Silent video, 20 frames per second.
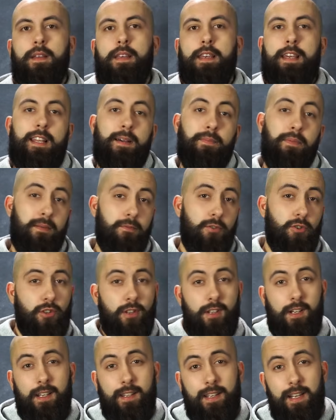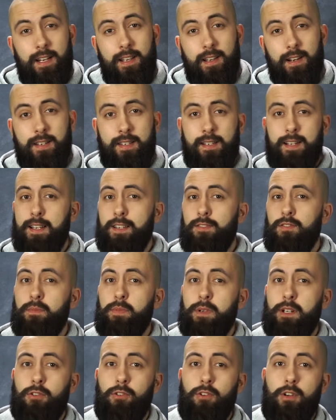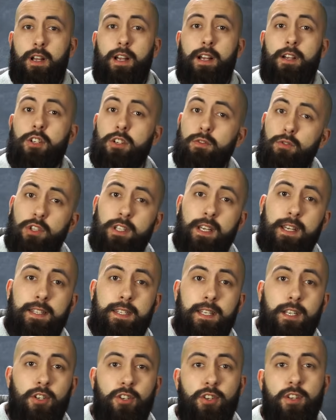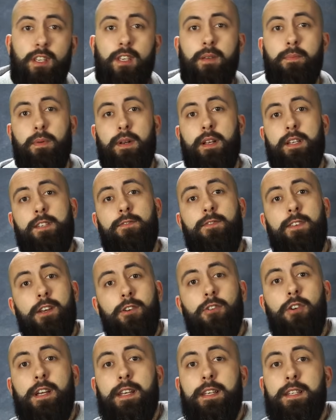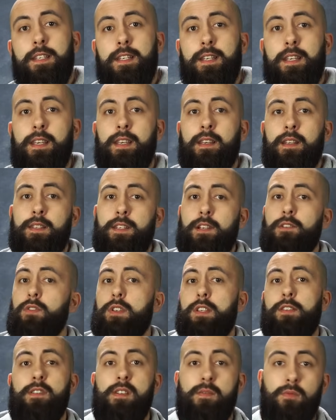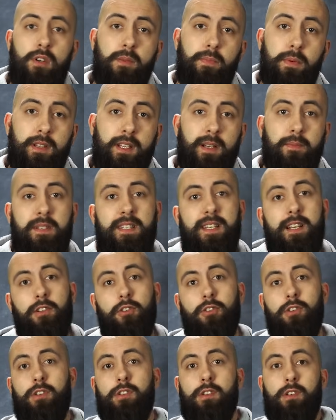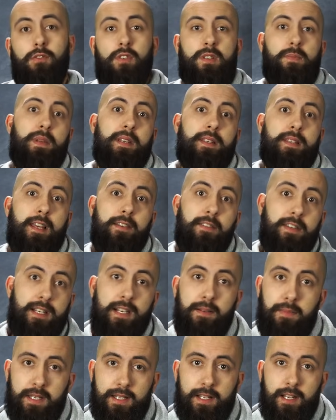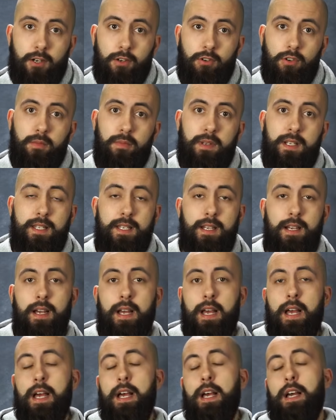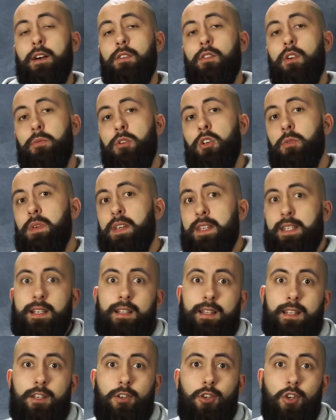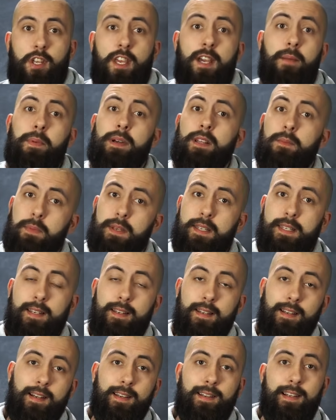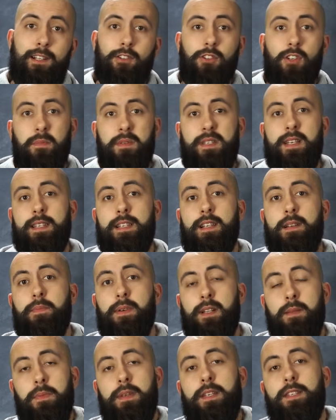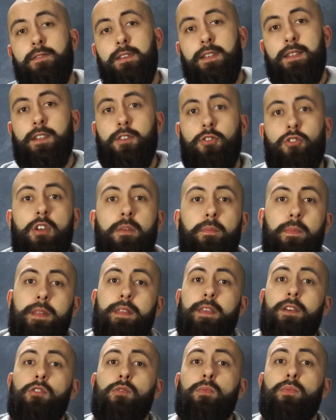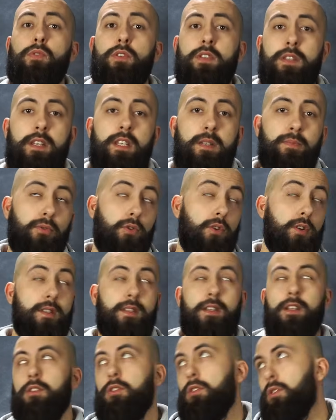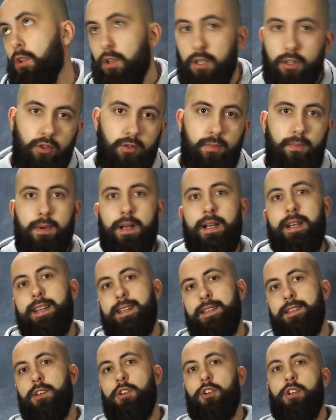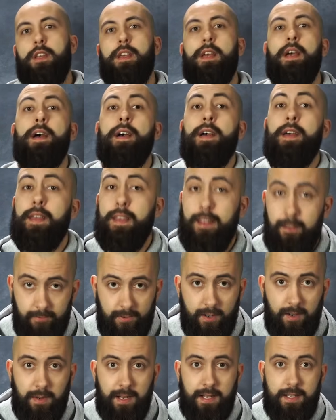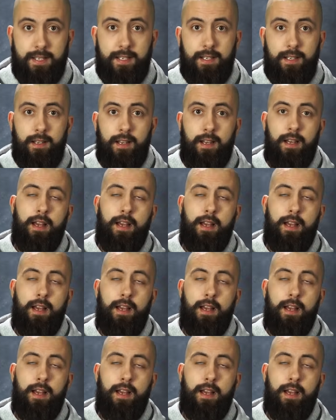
Я напомню, что на канале я рассказываю про то, как живут айтишники, про сферу IT, делюсь своим опытом, делаю интервью с представителями из нашей области. В общем, если ты еще не подписан на канал, то обязательно подписывайся, чтобы не упустить просто тону полезнейшей информации.